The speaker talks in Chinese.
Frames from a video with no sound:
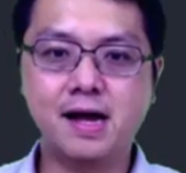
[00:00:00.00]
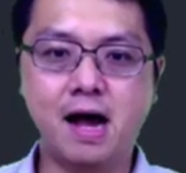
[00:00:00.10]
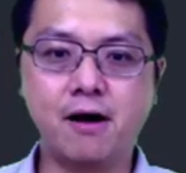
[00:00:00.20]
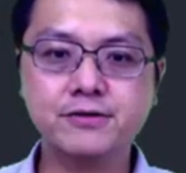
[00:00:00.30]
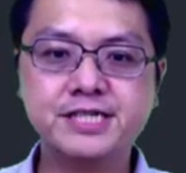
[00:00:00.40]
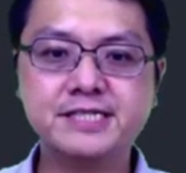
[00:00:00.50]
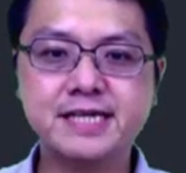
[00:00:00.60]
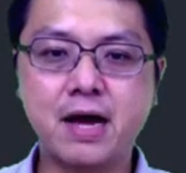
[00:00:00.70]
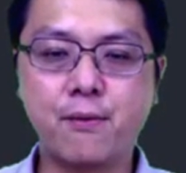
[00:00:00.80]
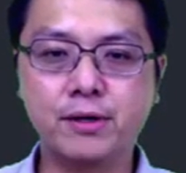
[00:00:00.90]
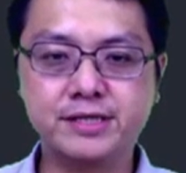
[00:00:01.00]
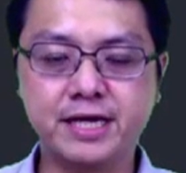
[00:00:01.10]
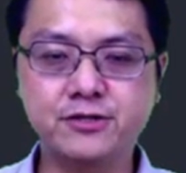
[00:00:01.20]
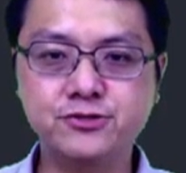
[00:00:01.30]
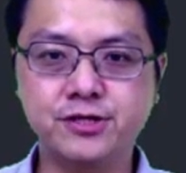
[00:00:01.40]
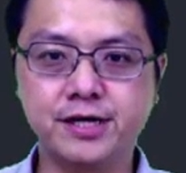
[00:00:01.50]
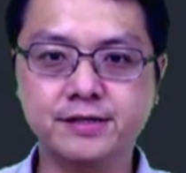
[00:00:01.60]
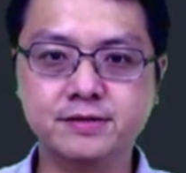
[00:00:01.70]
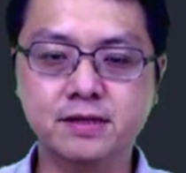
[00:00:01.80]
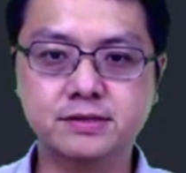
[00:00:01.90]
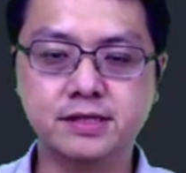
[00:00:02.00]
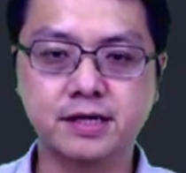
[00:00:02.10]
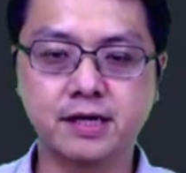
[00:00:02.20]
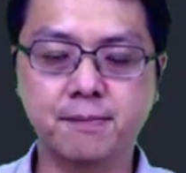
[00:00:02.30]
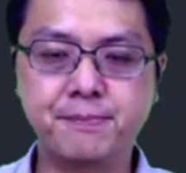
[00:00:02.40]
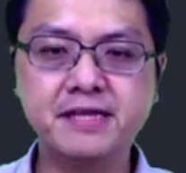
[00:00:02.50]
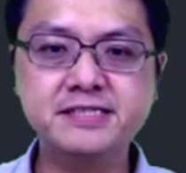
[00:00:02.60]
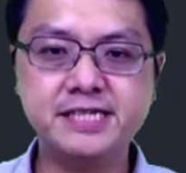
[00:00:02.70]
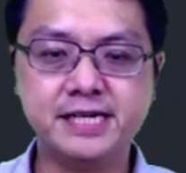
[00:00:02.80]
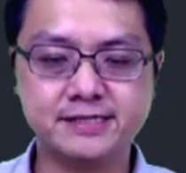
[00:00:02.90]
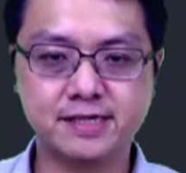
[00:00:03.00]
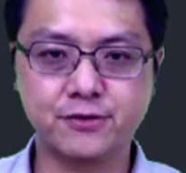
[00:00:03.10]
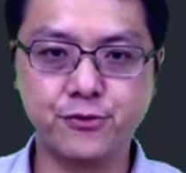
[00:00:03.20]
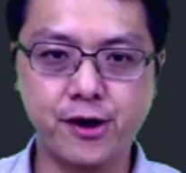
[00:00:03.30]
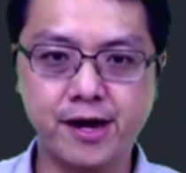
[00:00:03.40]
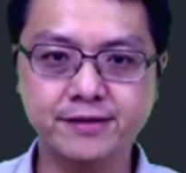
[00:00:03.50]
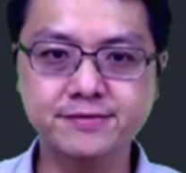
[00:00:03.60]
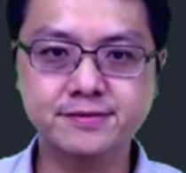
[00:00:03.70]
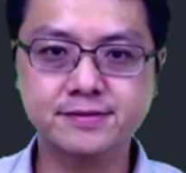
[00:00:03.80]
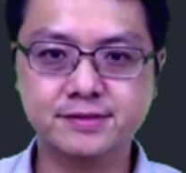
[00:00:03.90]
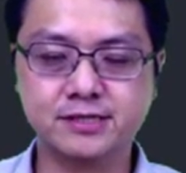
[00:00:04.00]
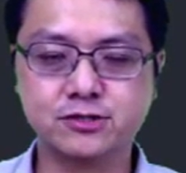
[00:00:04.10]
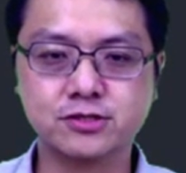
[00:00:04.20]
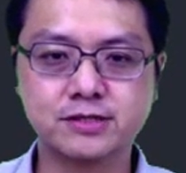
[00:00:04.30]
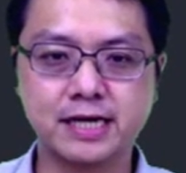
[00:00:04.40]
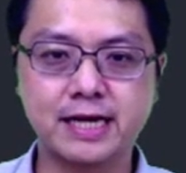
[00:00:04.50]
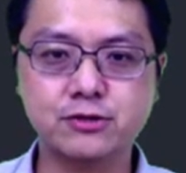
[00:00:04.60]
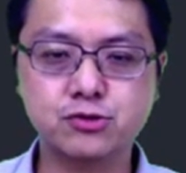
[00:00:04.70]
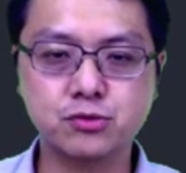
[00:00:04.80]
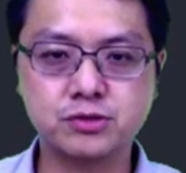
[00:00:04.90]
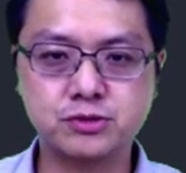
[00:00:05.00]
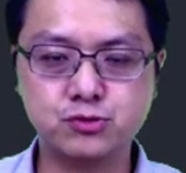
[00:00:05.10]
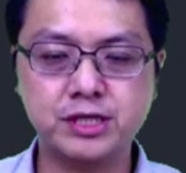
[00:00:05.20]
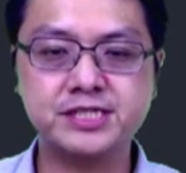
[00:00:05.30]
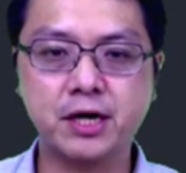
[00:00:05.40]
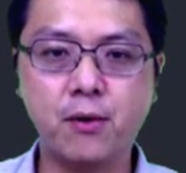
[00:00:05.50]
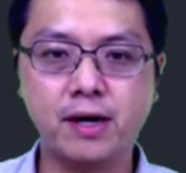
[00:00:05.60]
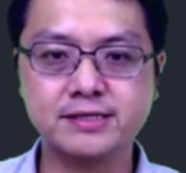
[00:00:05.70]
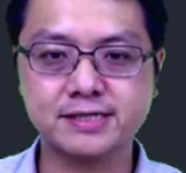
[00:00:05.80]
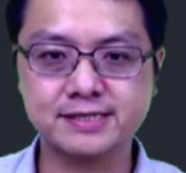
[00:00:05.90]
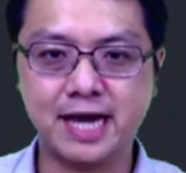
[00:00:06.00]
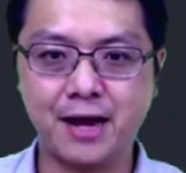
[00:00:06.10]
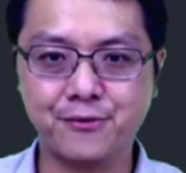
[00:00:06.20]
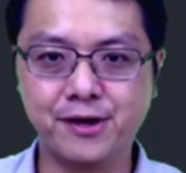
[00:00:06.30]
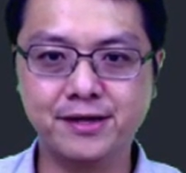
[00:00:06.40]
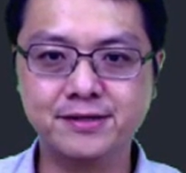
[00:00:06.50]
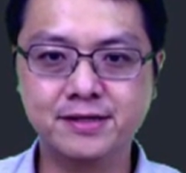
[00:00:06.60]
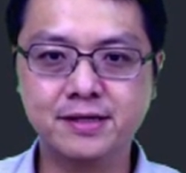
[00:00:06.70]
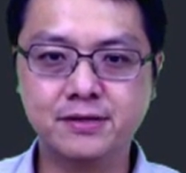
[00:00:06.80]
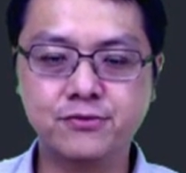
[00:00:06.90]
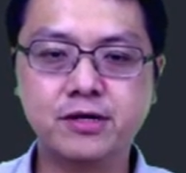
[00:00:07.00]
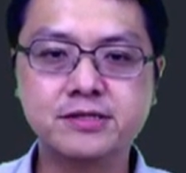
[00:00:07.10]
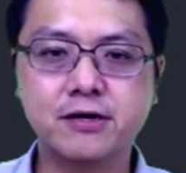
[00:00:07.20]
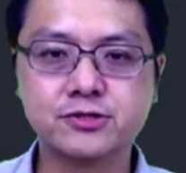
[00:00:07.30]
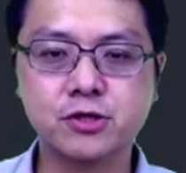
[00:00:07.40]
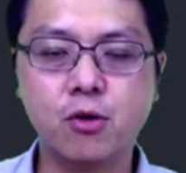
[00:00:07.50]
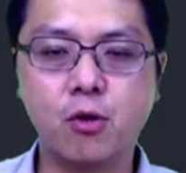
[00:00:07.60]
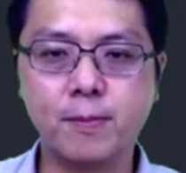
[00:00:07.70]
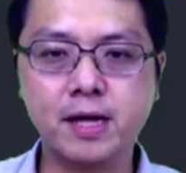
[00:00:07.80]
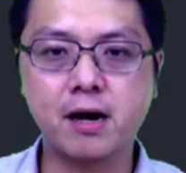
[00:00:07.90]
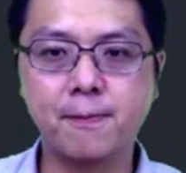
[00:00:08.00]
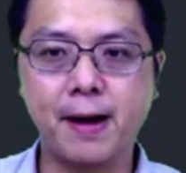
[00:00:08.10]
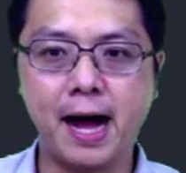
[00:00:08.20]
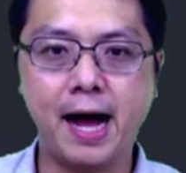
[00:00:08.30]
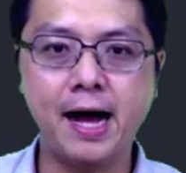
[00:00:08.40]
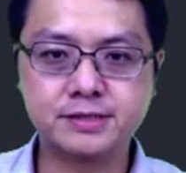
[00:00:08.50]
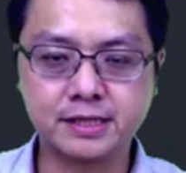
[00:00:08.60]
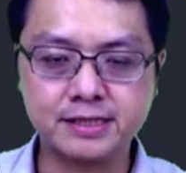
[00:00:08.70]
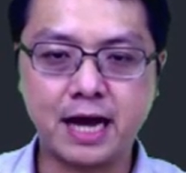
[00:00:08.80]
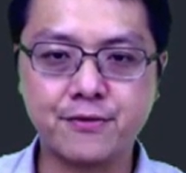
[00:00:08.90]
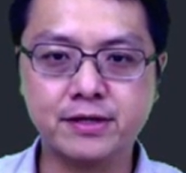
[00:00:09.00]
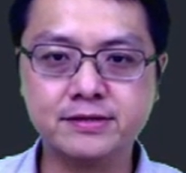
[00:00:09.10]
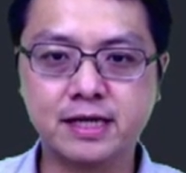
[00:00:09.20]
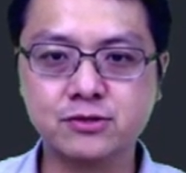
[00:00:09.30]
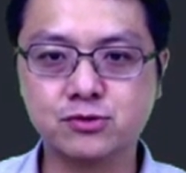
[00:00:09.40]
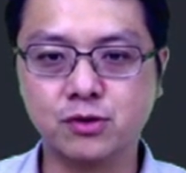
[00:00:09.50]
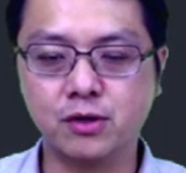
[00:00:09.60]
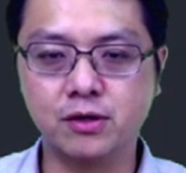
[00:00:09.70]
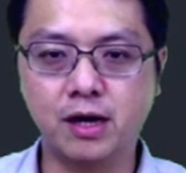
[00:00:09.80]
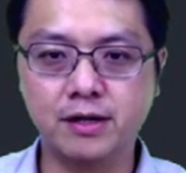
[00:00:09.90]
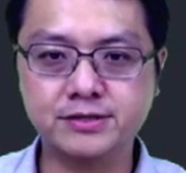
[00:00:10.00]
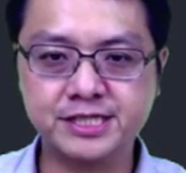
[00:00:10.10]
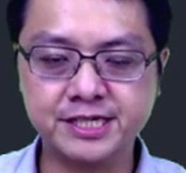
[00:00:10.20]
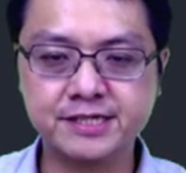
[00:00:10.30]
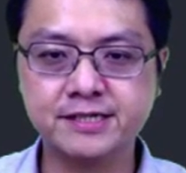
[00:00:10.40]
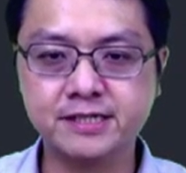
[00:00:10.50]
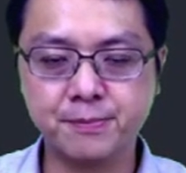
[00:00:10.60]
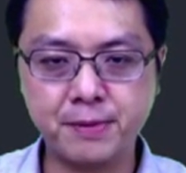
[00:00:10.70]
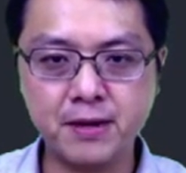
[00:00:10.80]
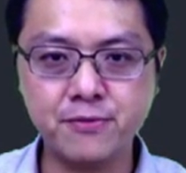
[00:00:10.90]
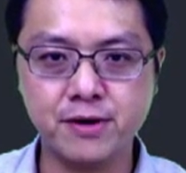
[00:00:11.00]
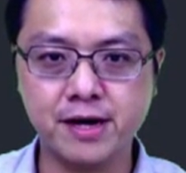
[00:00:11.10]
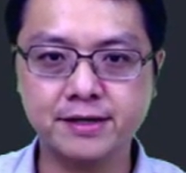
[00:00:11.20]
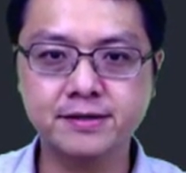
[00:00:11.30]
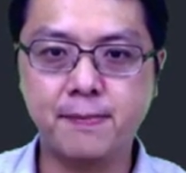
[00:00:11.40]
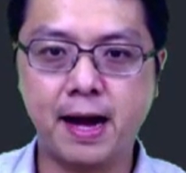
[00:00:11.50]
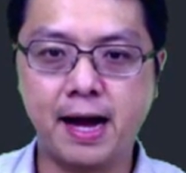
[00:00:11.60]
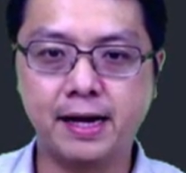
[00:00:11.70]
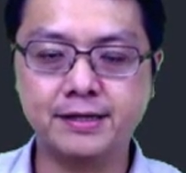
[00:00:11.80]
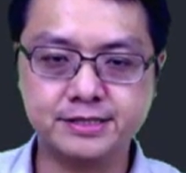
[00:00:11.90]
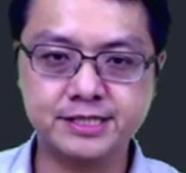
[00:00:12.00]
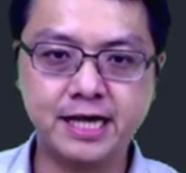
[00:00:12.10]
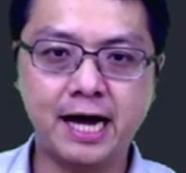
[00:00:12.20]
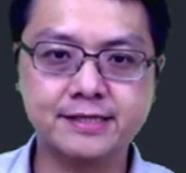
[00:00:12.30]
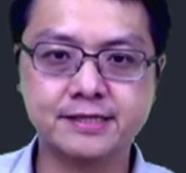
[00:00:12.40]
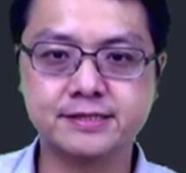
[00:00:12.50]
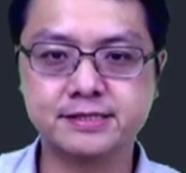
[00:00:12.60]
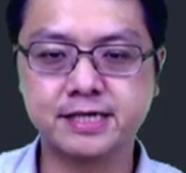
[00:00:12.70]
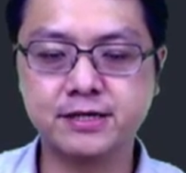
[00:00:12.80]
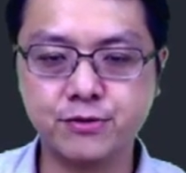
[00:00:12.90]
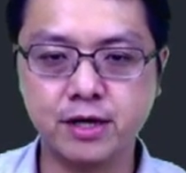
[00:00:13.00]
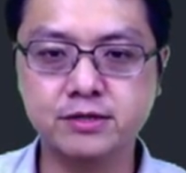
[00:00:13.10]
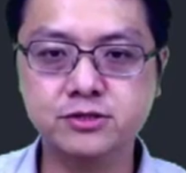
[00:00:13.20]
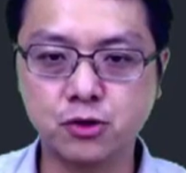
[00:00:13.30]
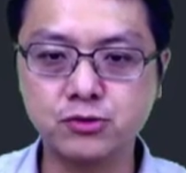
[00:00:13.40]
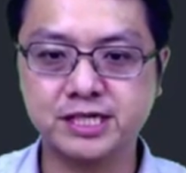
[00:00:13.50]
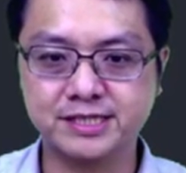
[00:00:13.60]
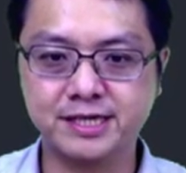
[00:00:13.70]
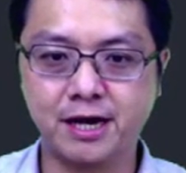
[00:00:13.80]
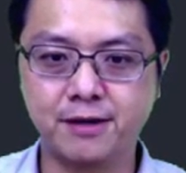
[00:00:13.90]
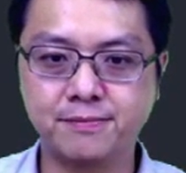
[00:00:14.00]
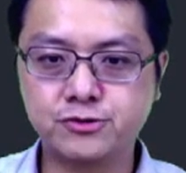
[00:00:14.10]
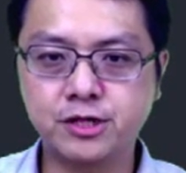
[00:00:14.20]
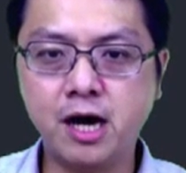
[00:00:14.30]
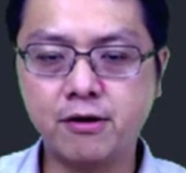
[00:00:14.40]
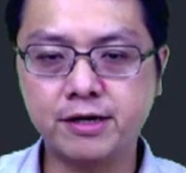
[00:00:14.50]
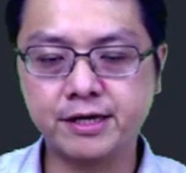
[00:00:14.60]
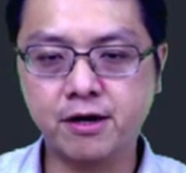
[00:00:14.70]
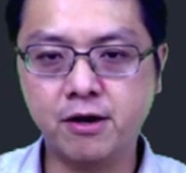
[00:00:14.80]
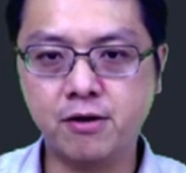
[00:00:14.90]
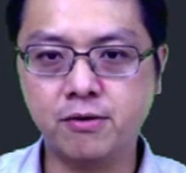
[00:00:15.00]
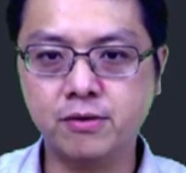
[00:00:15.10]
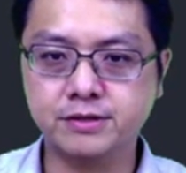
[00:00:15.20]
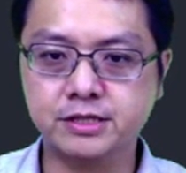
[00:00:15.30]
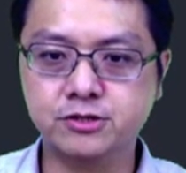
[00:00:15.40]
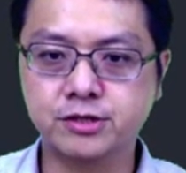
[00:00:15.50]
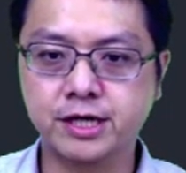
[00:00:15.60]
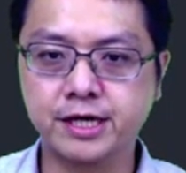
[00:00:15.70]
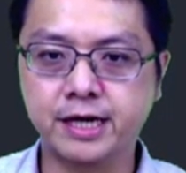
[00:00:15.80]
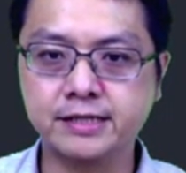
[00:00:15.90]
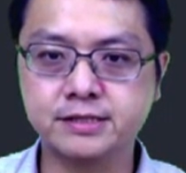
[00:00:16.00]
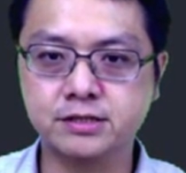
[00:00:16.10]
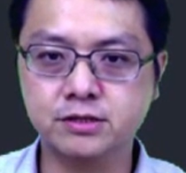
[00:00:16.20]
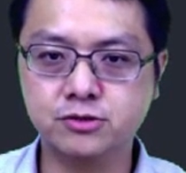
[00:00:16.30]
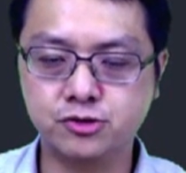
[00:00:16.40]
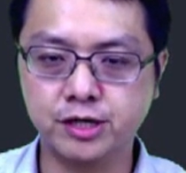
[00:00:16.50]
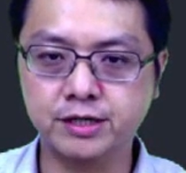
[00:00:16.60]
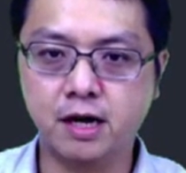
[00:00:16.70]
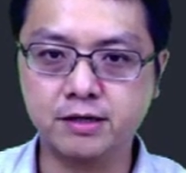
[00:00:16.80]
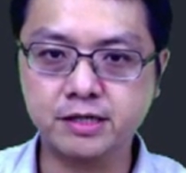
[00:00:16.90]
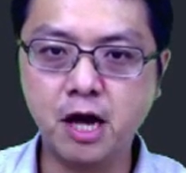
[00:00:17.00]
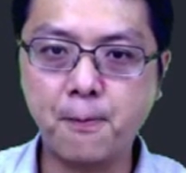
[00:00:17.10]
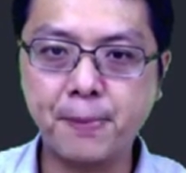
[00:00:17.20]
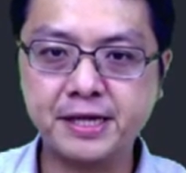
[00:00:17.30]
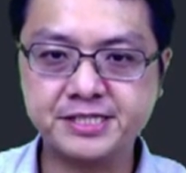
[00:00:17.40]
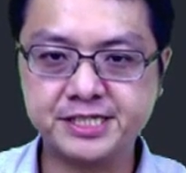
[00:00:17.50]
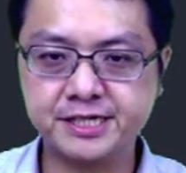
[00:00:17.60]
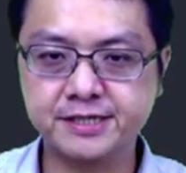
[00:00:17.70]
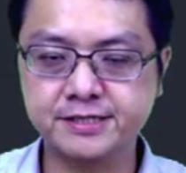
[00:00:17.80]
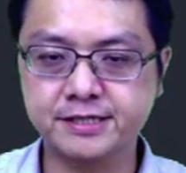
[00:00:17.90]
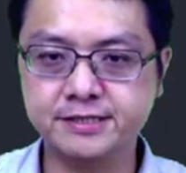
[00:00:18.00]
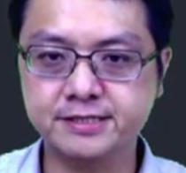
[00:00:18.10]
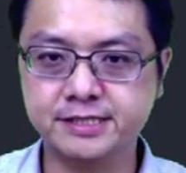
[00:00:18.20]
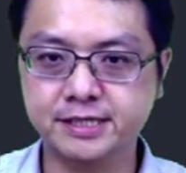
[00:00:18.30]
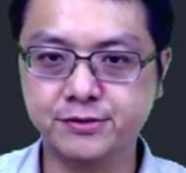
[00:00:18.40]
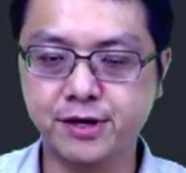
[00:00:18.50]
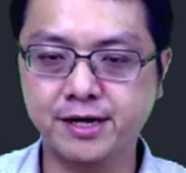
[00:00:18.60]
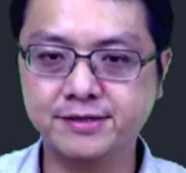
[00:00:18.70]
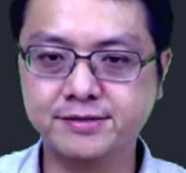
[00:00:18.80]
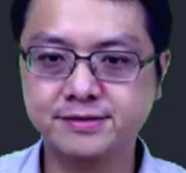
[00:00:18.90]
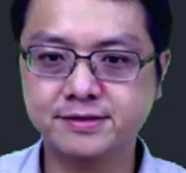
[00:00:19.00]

好，现在我点选这个边界这个圆，也就是刚才最最先画这个大圆。因为到时候我要把这个大圆当做呃、切割的边缘，把其他的这些圆修剪掉。选好了以后，你就可以开始选啊，你要被切割的这几个圆。